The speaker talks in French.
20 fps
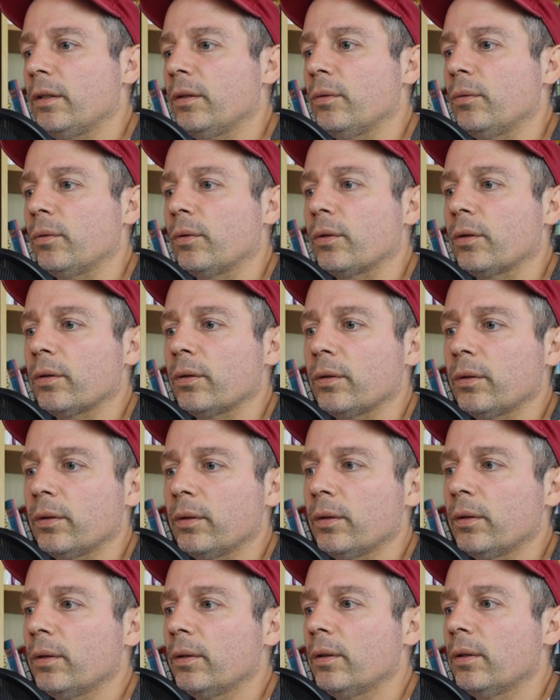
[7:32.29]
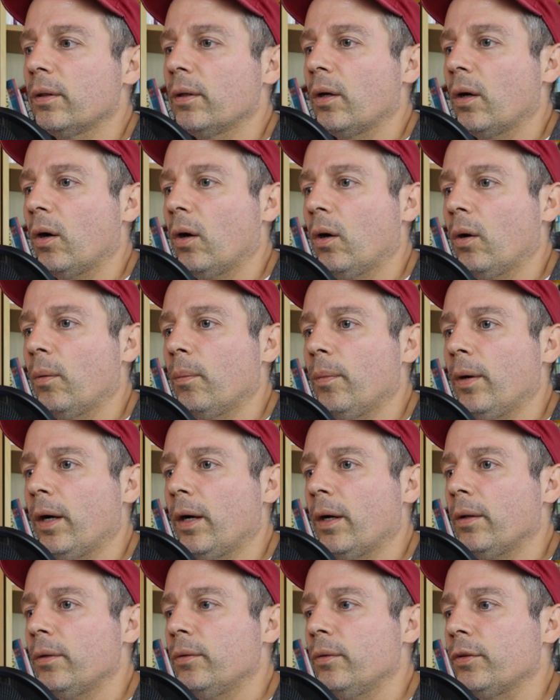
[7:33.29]
Donc, en
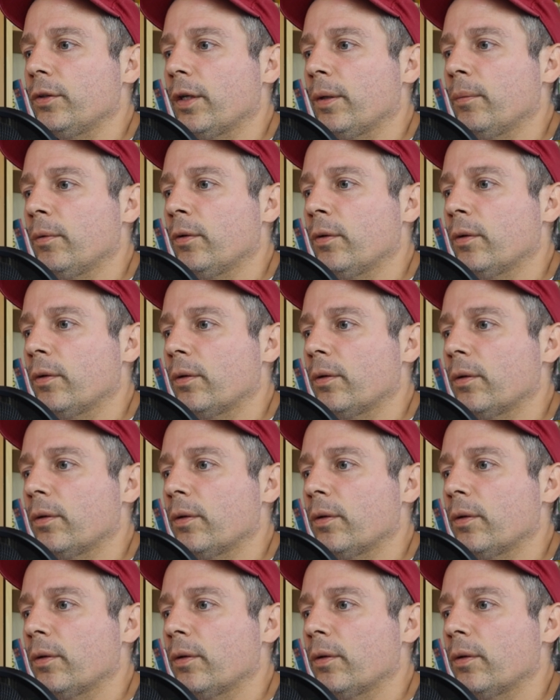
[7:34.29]
bas, notamment,